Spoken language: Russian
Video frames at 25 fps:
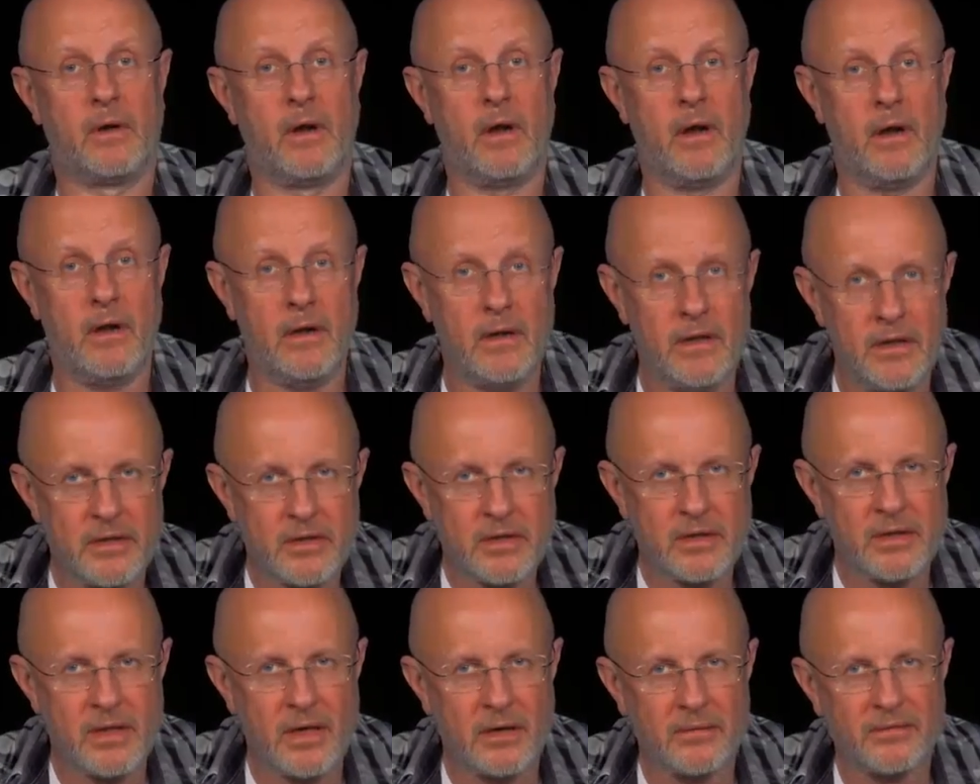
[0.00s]

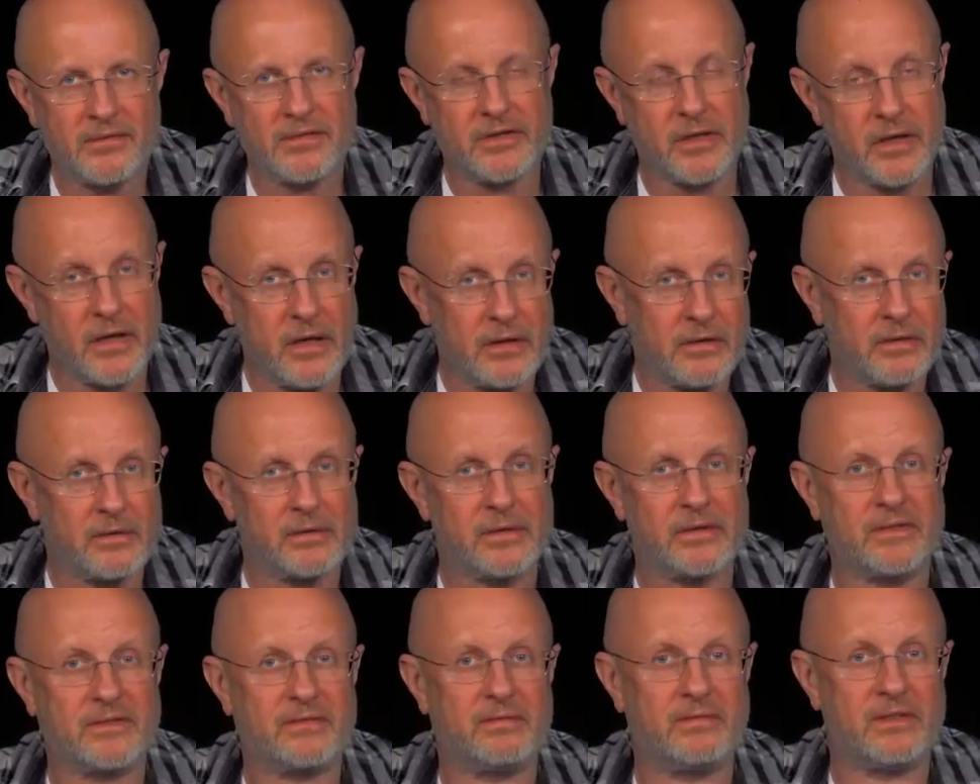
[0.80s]
лично
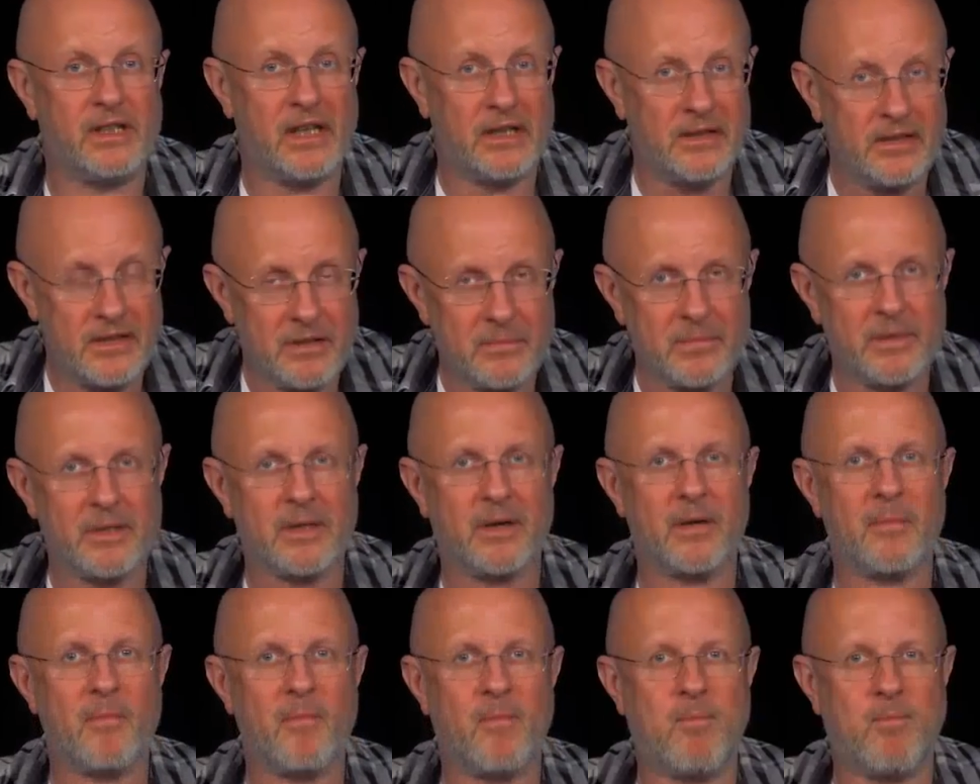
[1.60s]
встретилась с
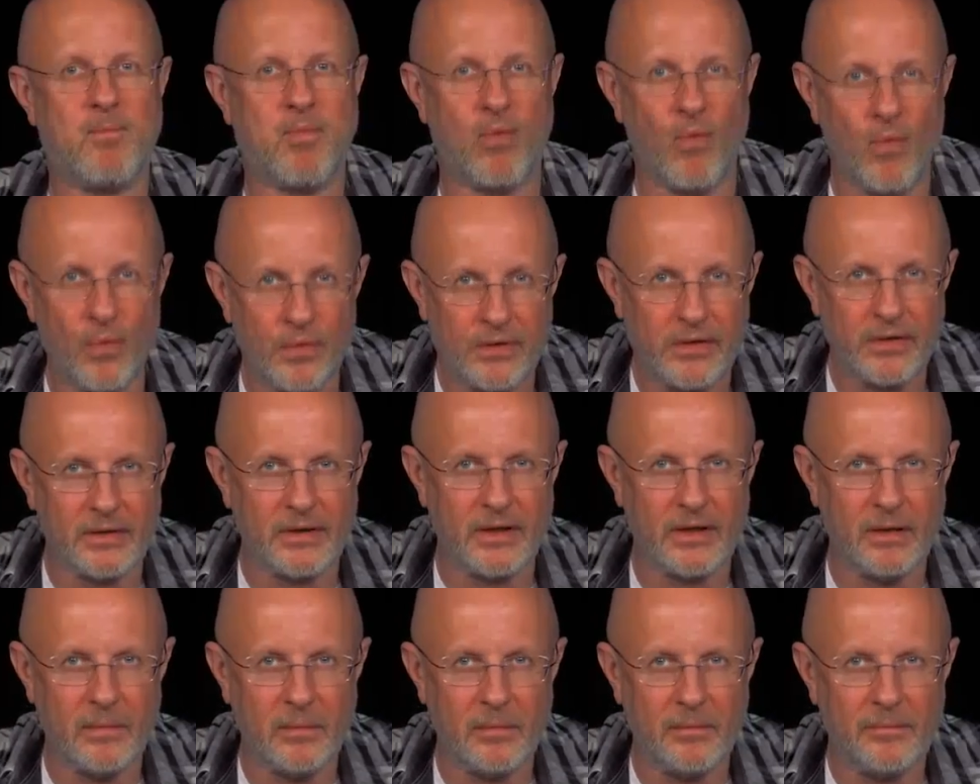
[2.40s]
Владимиром
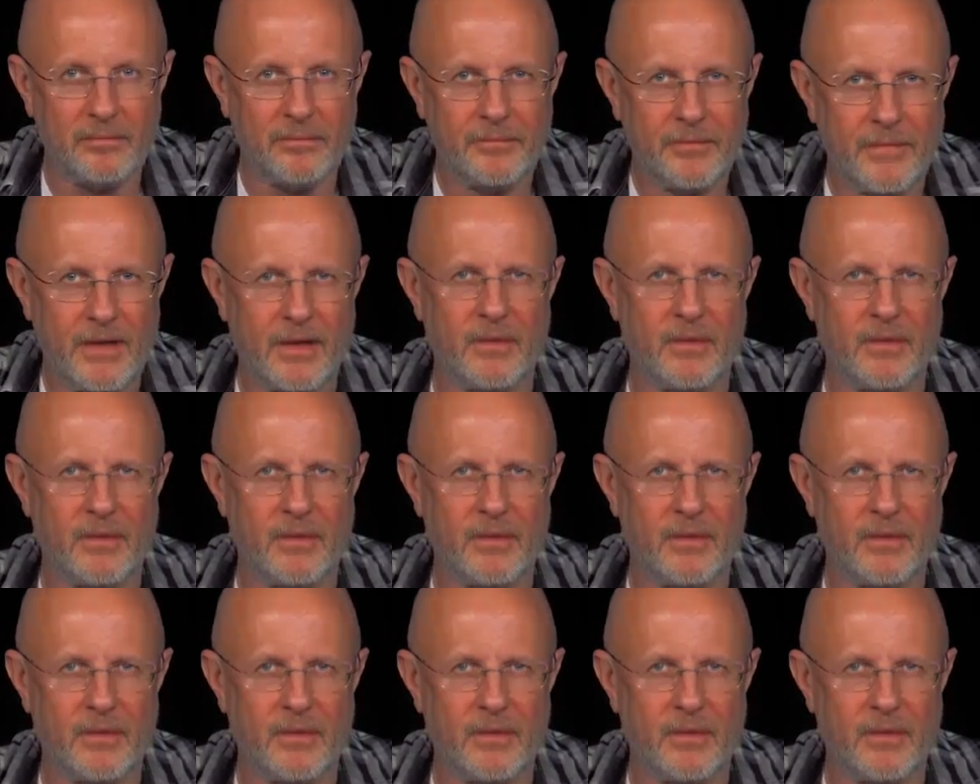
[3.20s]
Путиным.